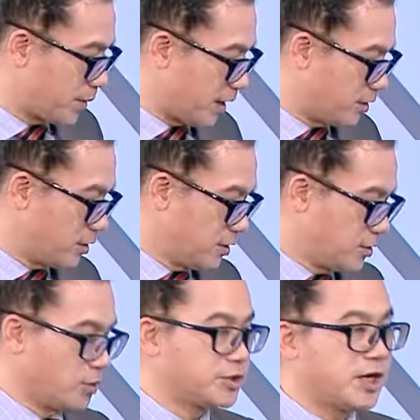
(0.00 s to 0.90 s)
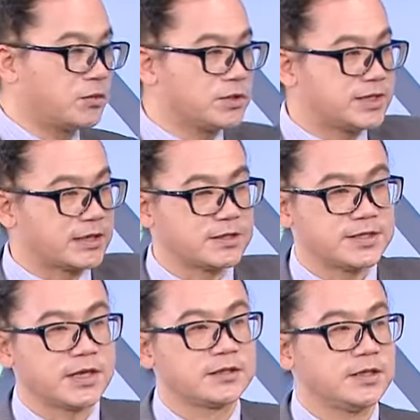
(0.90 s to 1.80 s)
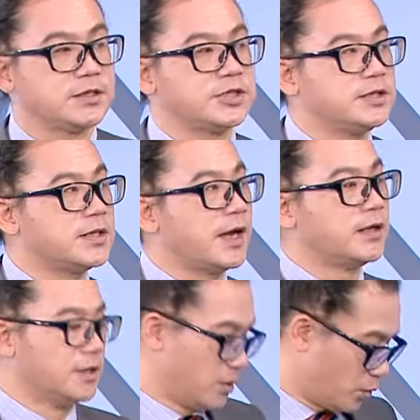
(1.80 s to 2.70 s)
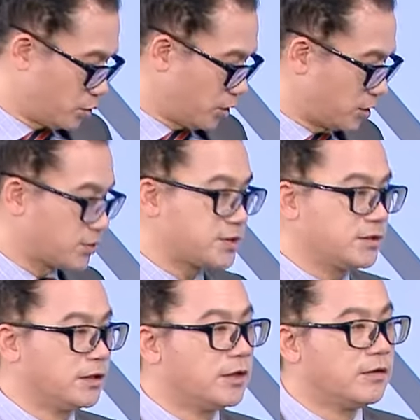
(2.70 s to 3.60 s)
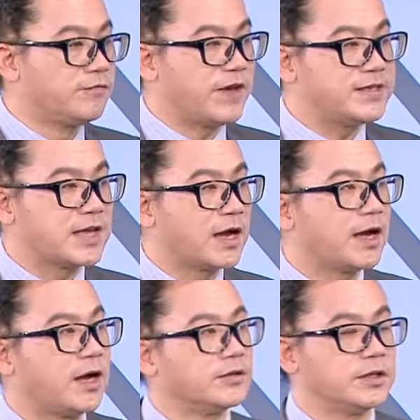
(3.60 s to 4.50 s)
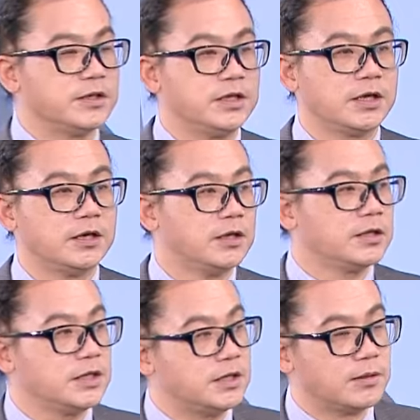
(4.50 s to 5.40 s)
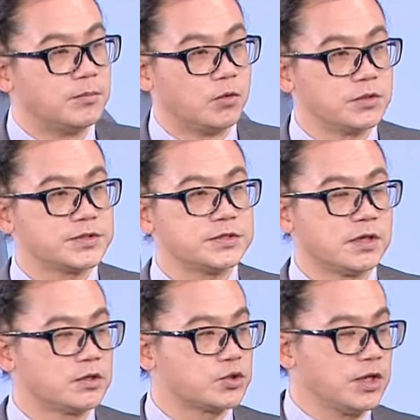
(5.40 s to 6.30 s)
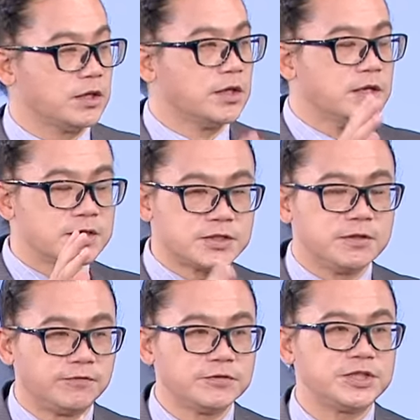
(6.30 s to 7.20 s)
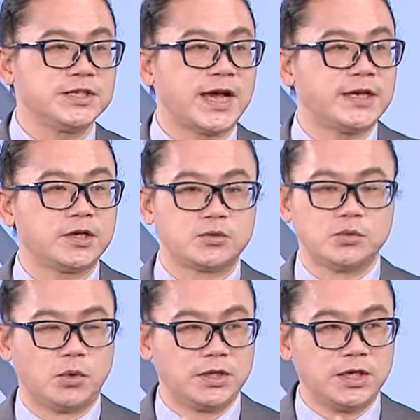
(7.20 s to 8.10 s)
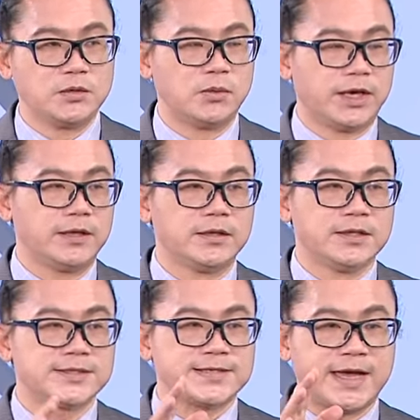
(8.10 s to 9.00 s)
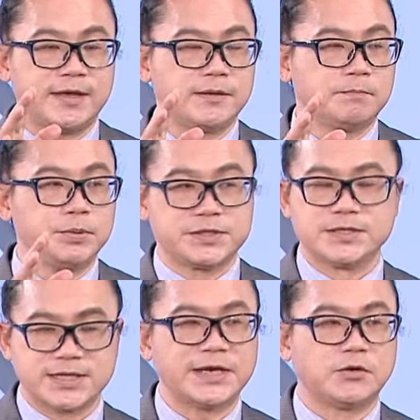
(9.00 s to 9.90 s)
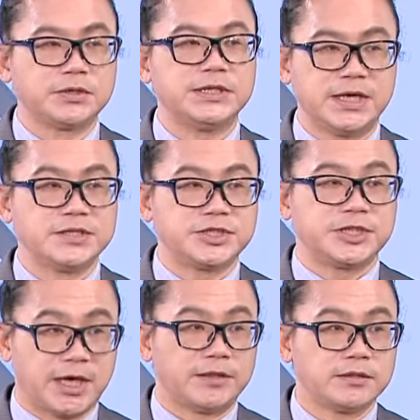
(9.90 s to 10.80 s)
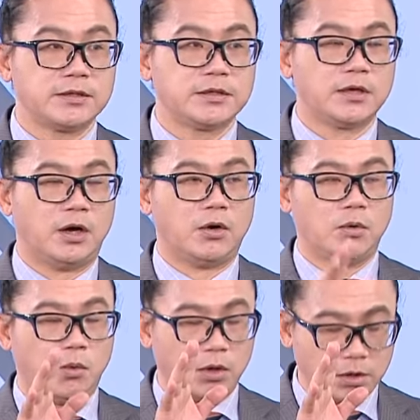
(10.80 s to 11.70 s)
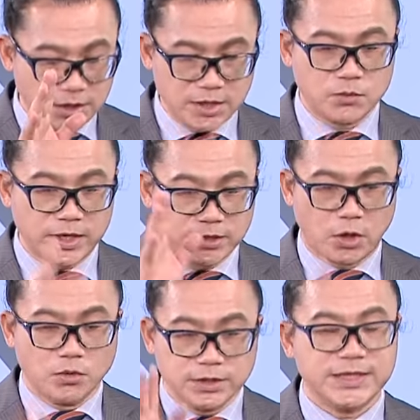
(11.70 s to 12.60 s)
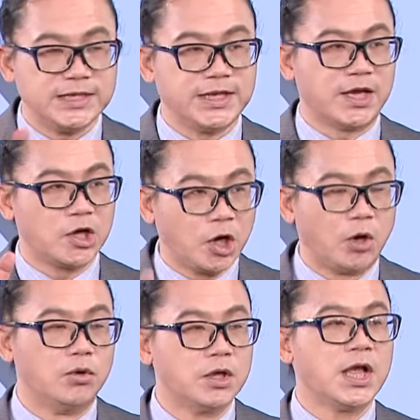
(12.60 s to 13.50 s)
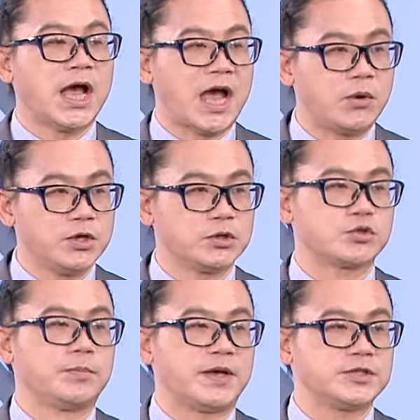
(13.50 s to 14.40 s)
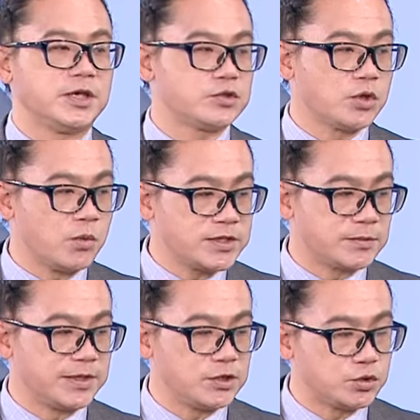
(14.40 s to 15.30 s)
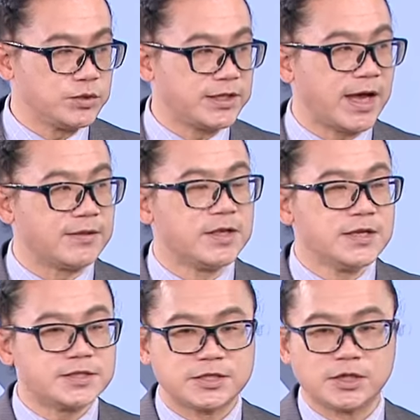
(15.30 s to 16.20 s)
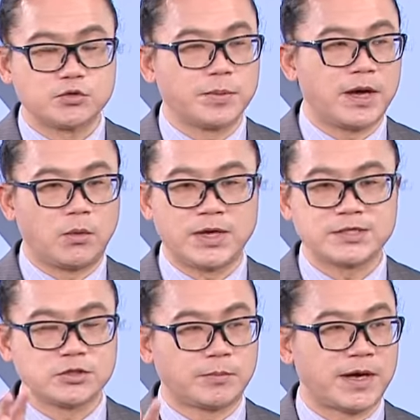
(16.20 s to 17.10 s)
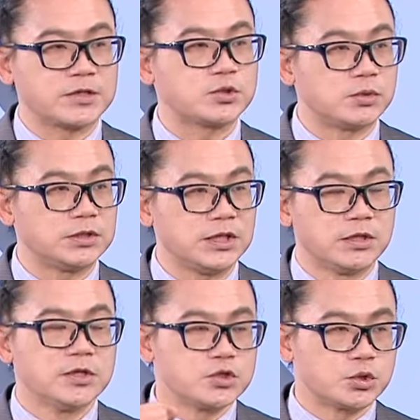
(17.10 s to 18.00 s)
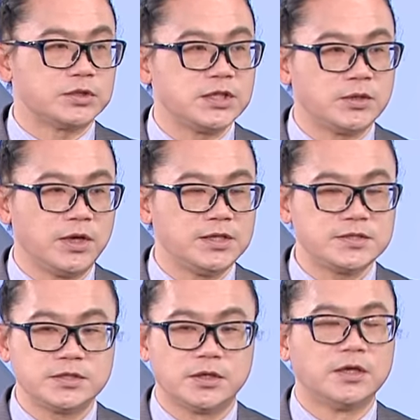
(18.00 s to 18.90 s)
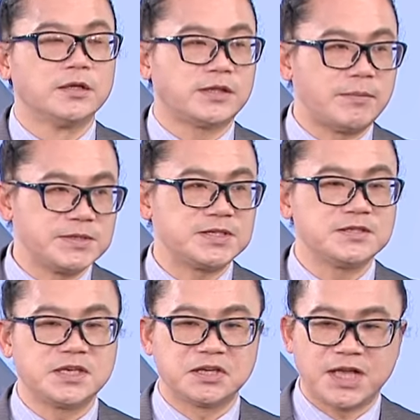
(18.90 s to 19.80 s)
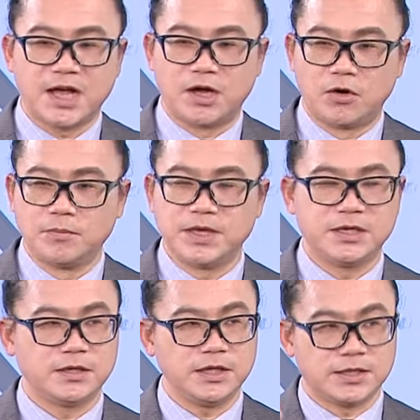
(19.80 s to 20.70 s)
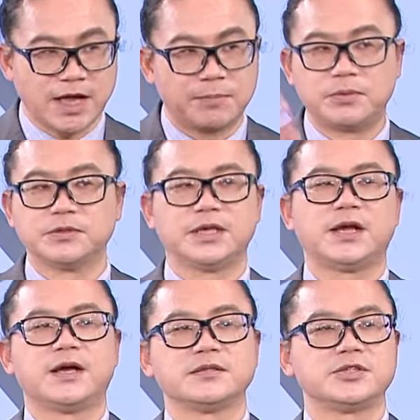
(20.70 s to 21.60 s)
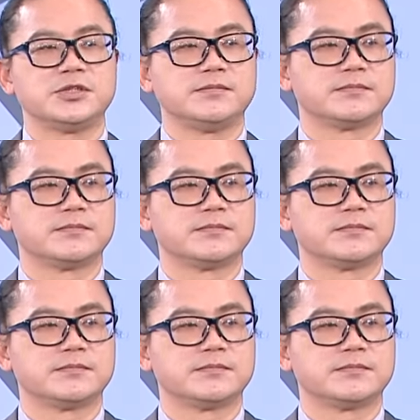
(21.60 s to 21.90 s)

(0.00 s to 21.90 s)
票有像我讲的这样的一个形态，我觉得都是非常好的一个模式哦。所以伺服器概念股，我认为在不止在农历年前哦，我认为农历年后还会有所表现。所以为什么你注意看这些股票，外资都把它锁定，锁定的原因是他们真正看好后面一大波的一个行情。